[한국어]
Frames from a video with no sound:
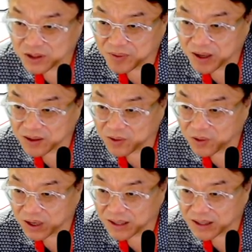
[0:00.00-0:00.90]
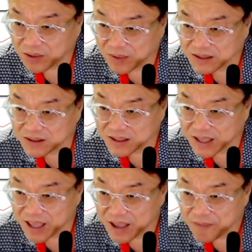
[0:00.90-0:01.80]
6,200원 올라간다고
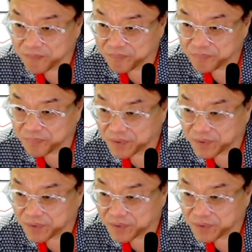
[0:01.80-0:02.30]
봤을 때